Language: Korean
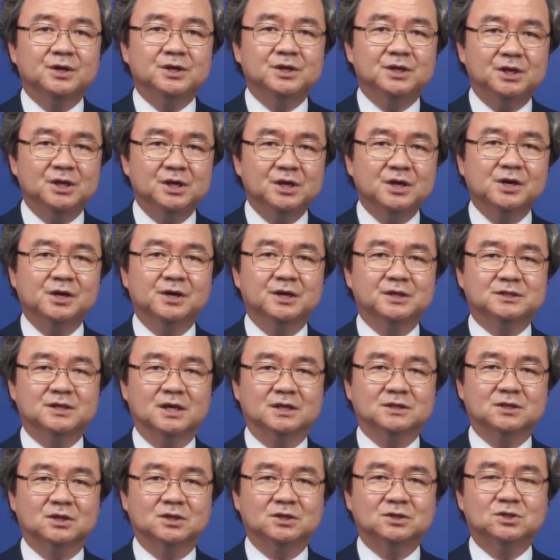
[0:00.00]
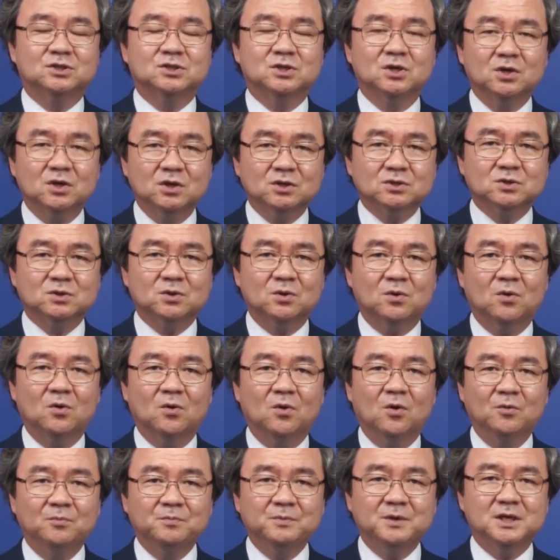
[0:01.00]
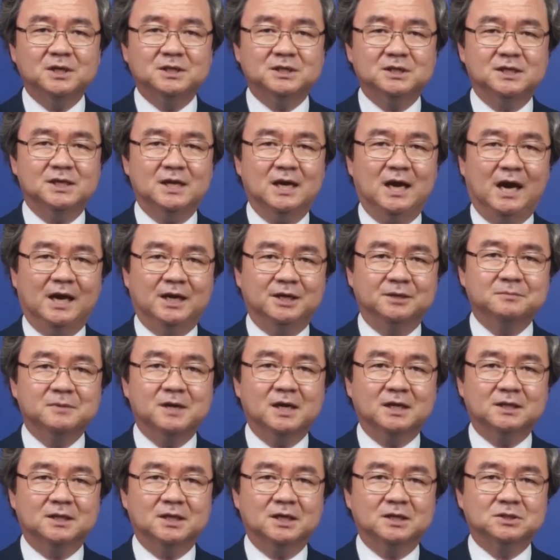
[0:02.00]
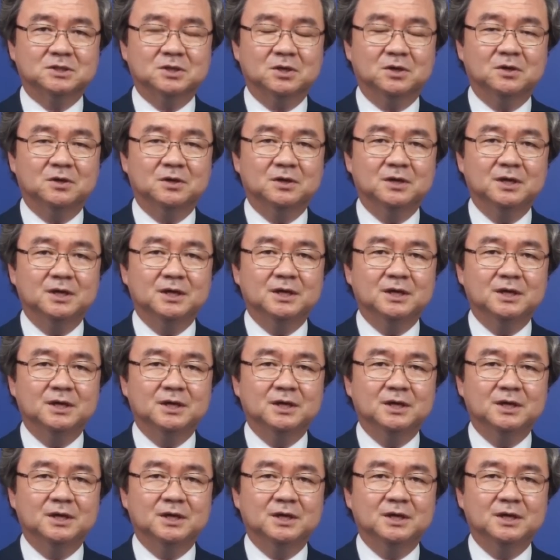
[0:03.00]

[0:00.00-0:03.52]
이 그릇에서 저것으로 옮기지 않음 같아서